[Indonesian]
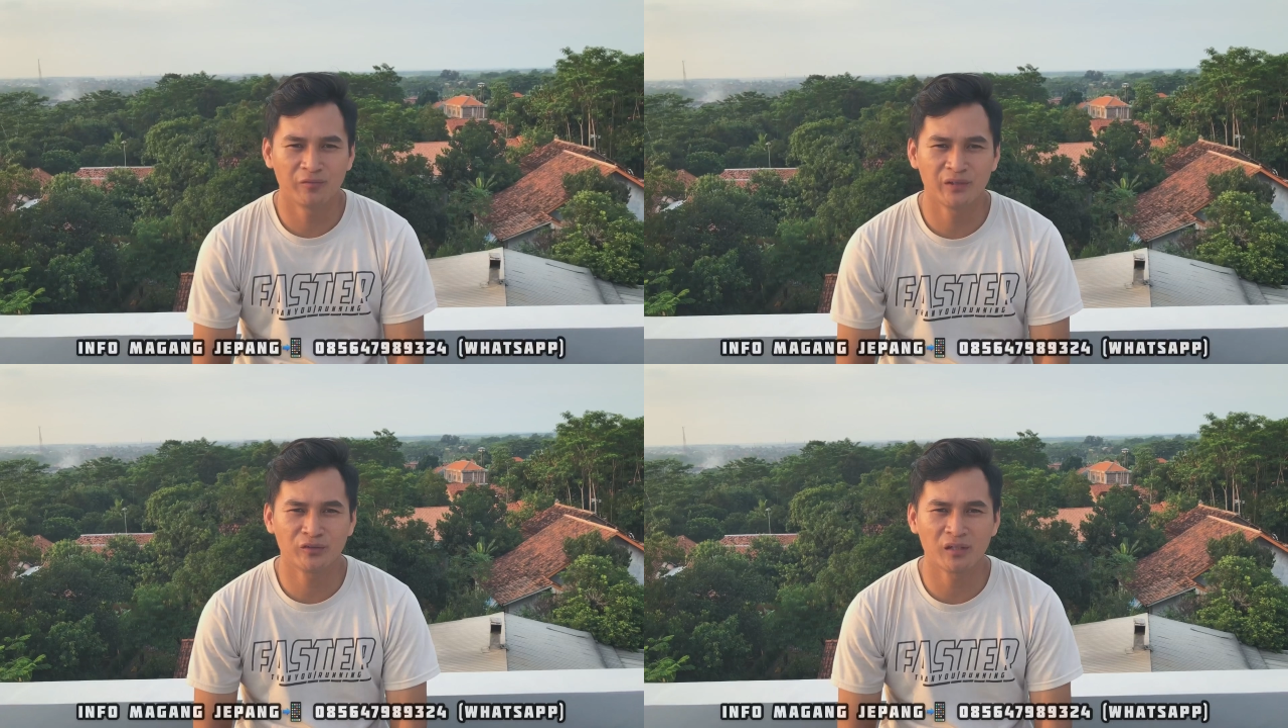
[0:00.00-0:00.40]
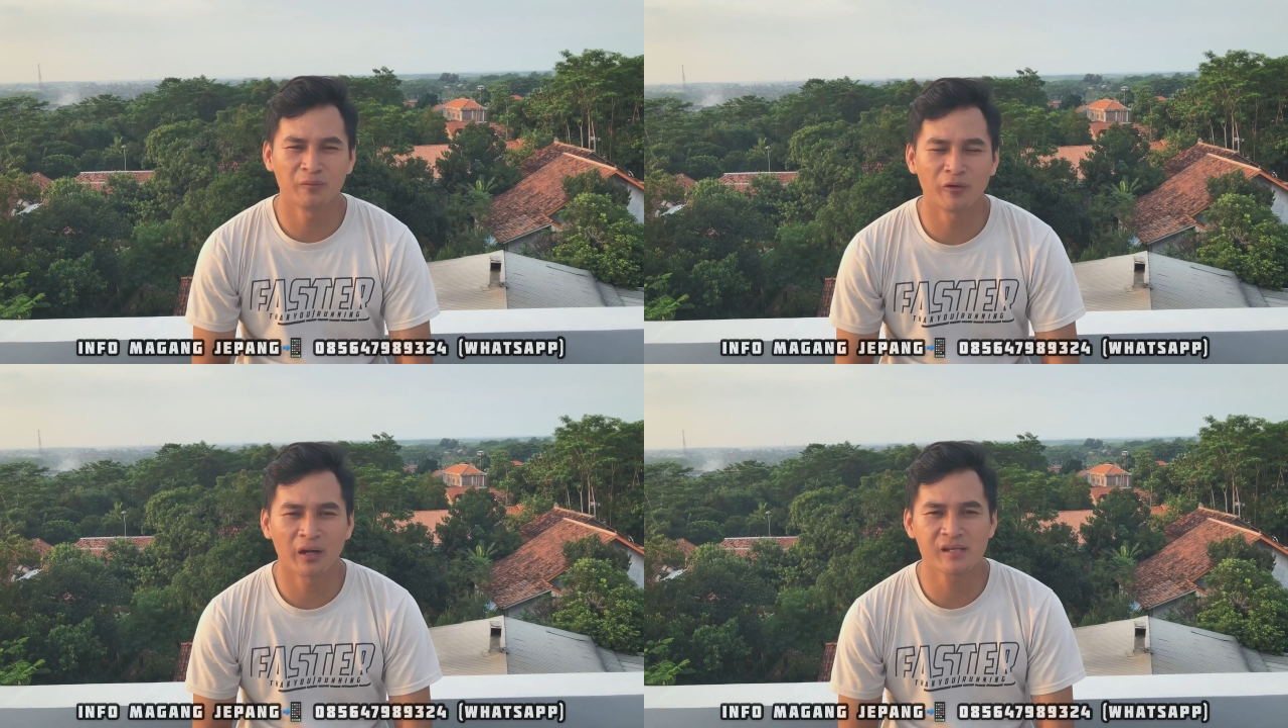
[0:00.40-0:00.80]
video ini
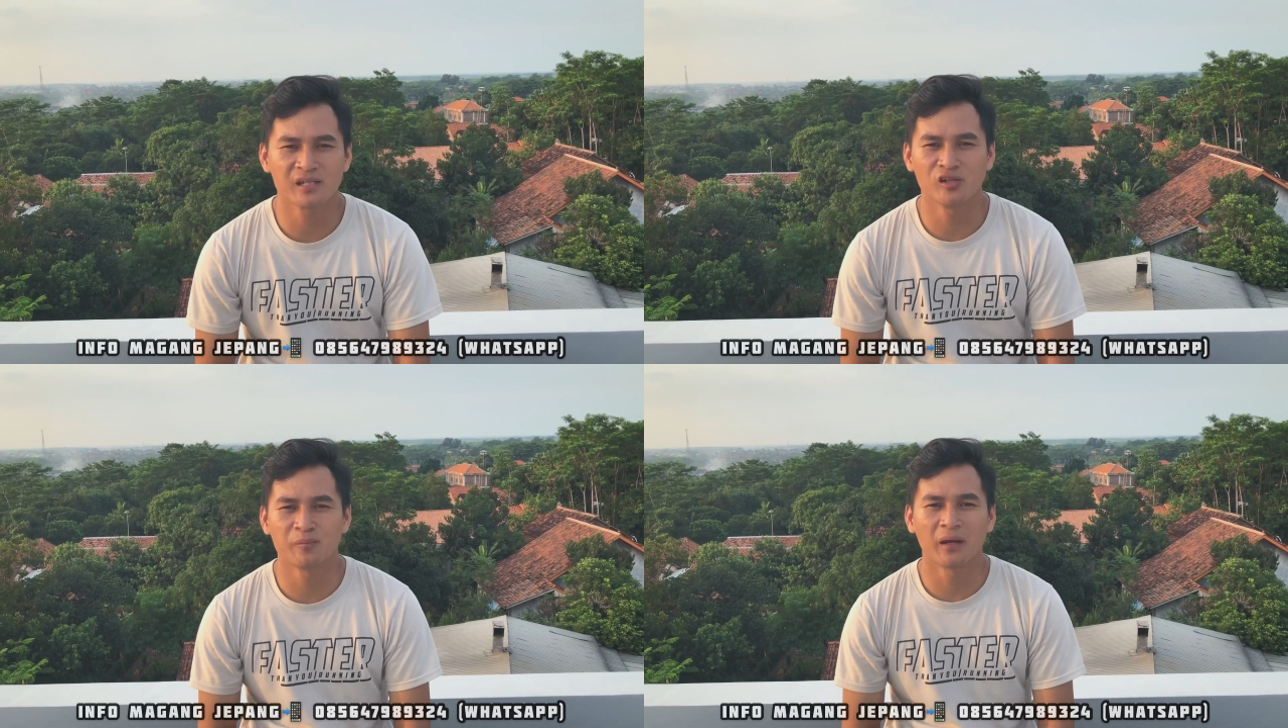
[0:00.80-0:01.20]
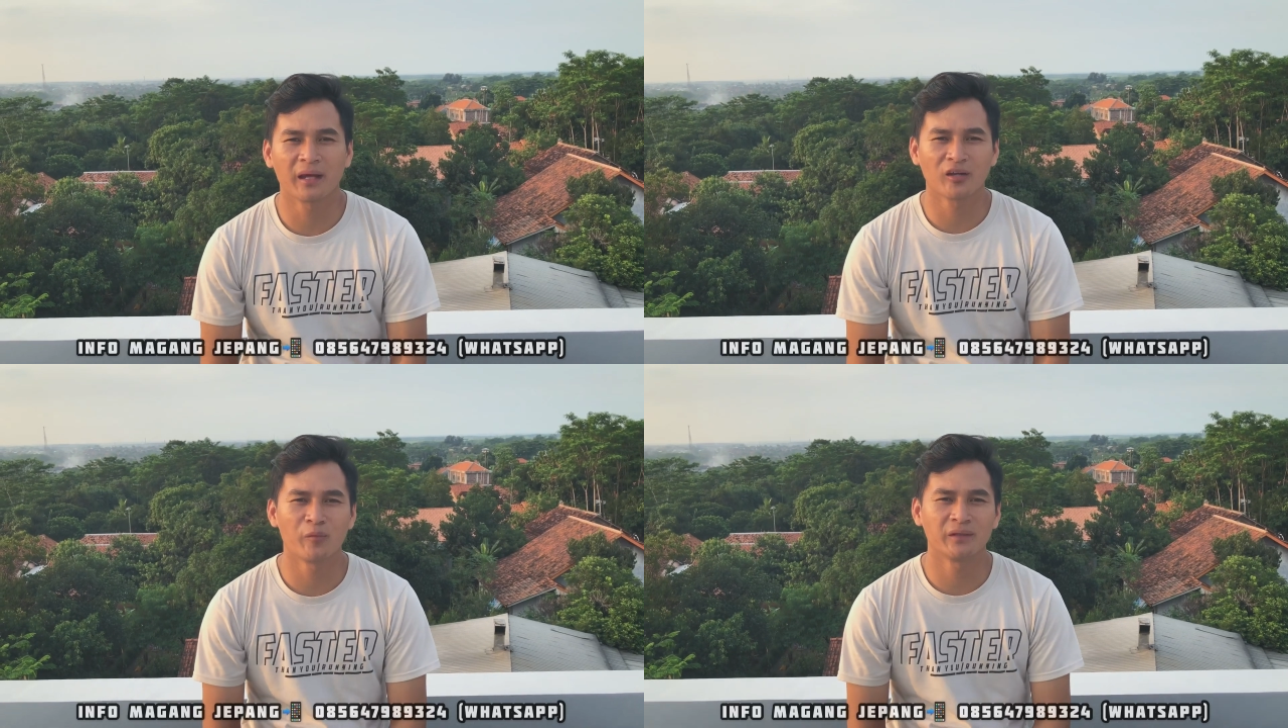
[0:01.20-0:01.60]
dimulai, jangan lupa
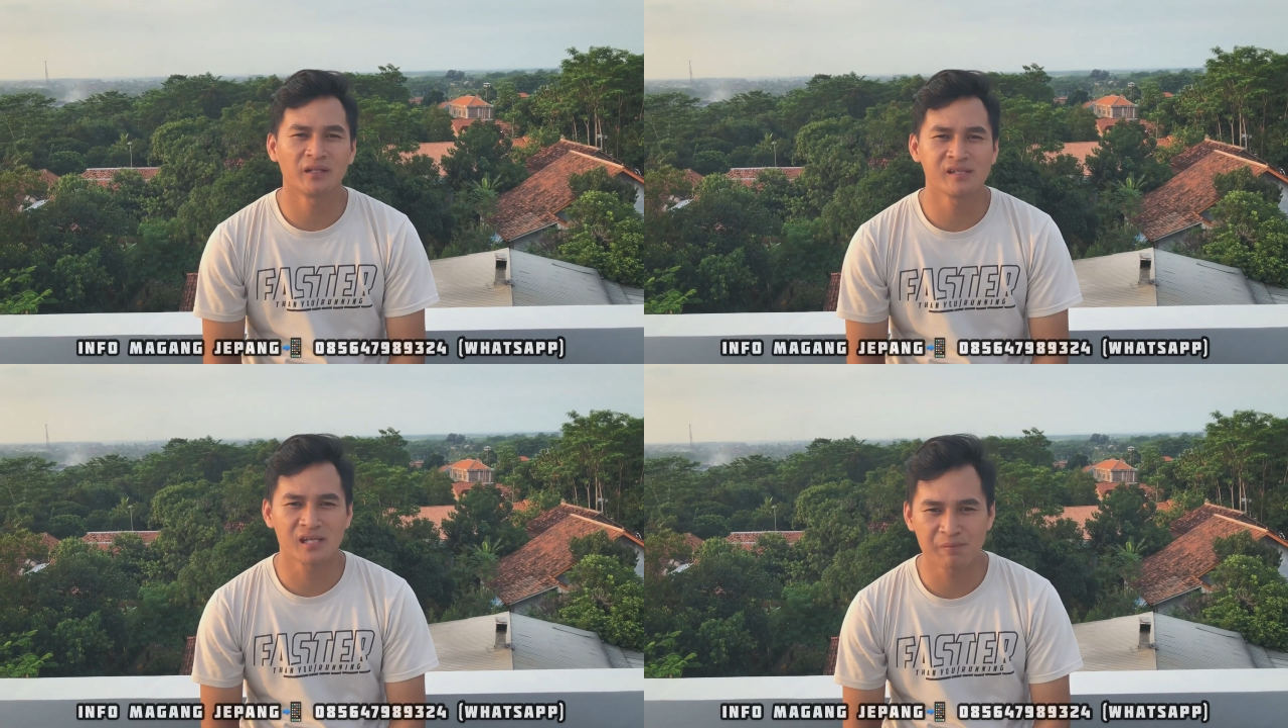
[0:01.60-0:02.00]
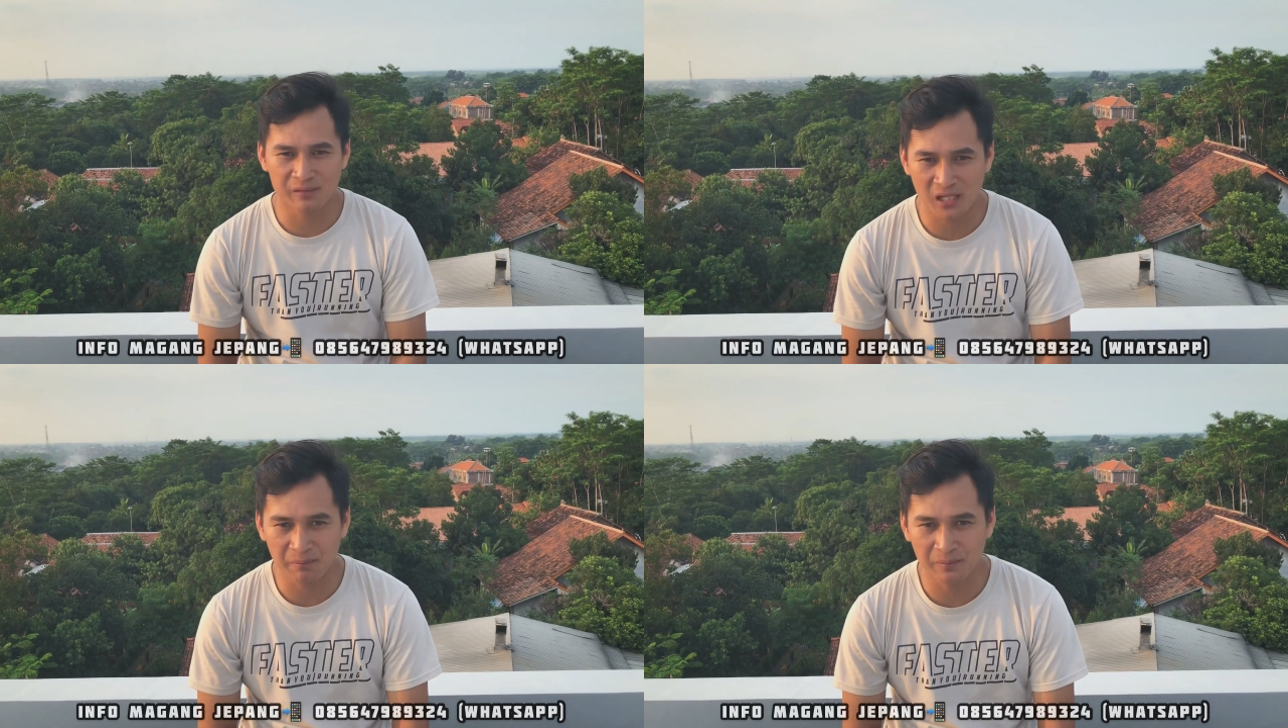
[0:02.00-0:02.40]
like, komen, dan di
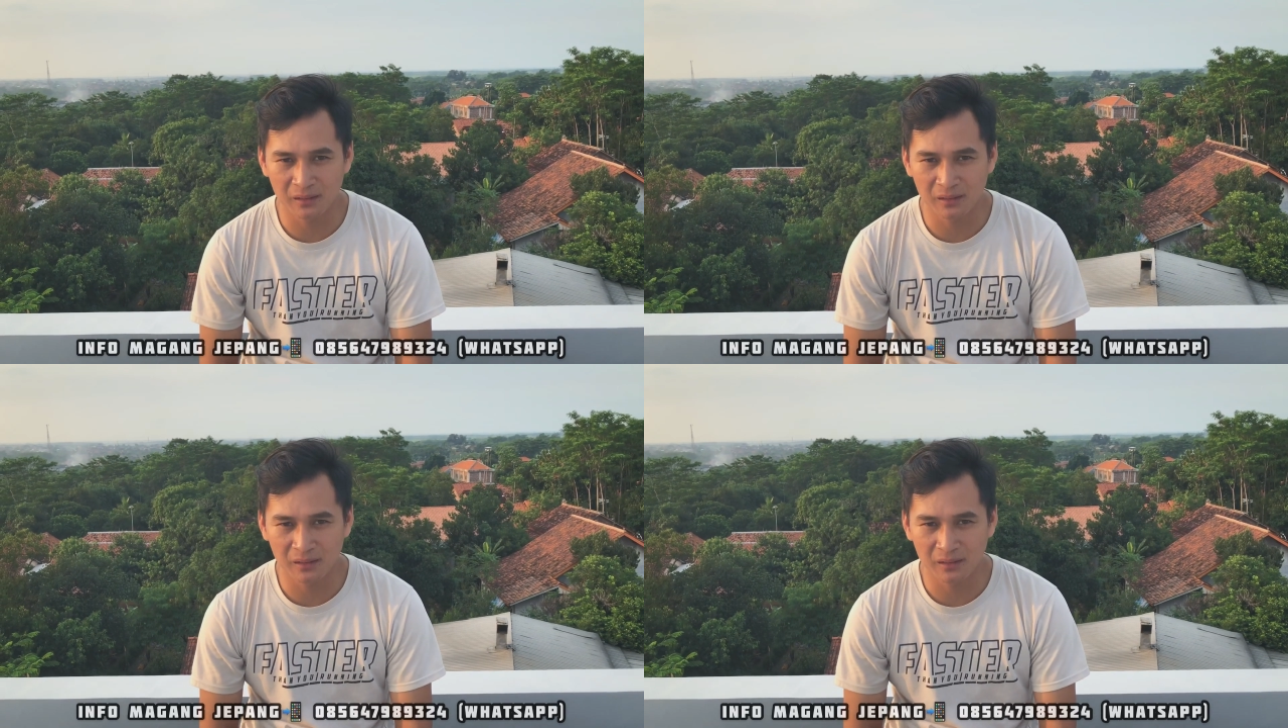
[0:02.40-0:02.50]
subscribe,